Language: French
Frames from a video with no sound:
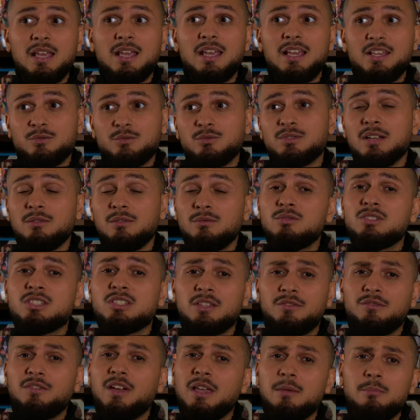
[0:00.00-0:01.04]
Et je vous avoue que
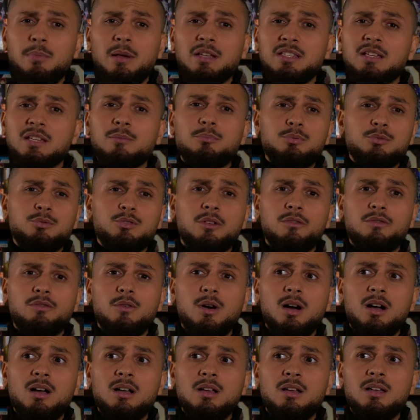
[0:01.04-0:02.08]
j'ai failli partir plusieurs
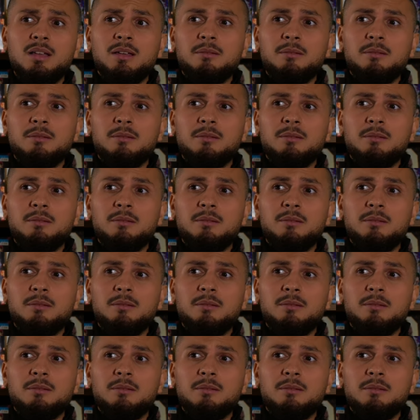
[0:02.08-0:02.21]
fois,